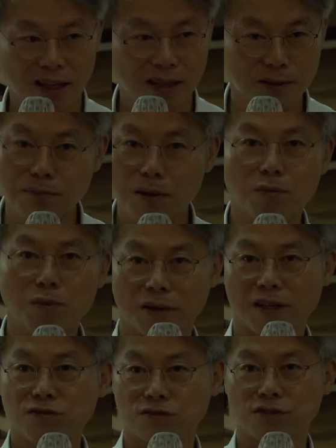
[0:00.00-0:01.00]
금방 보면
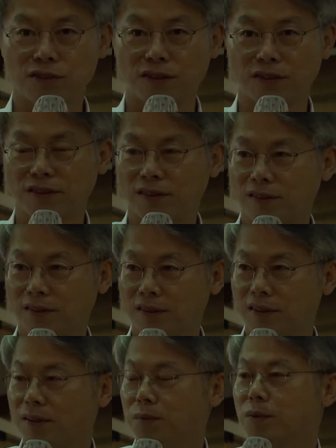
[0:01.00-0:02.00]
알 수 있어요.
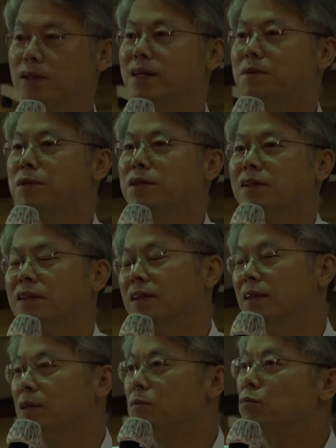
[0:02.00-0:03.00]
왜냐하면
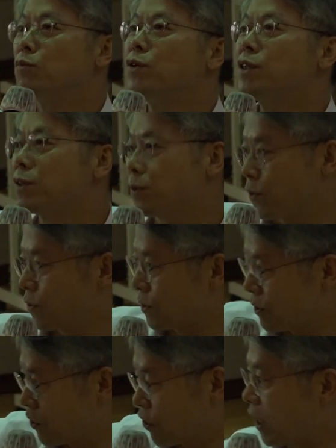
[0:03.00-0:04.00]

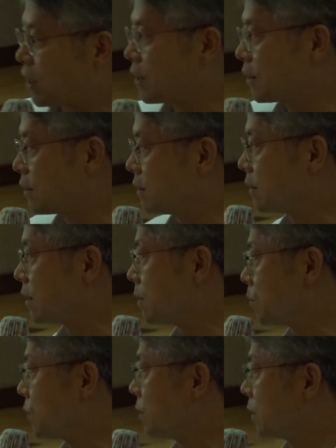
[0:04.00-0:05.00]
물리적으로 쫙 드러나
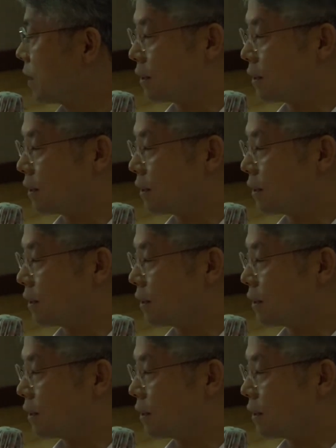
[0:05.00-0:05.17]
보이니까.